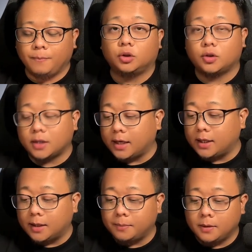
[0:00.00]
So, to
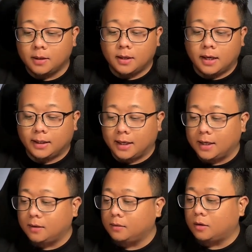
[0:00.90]
sign up,
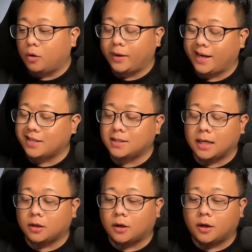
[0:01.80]
Again,
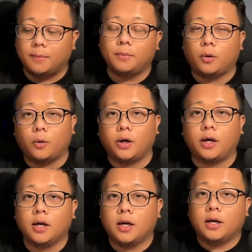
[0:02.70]
okx.com
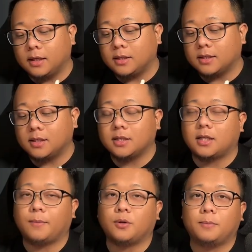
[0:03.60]
or nandiyan sa
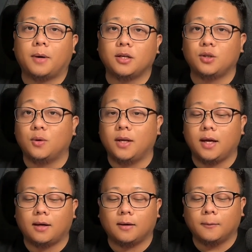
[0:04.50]
description box yung
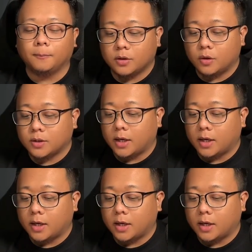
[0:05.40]
link. So,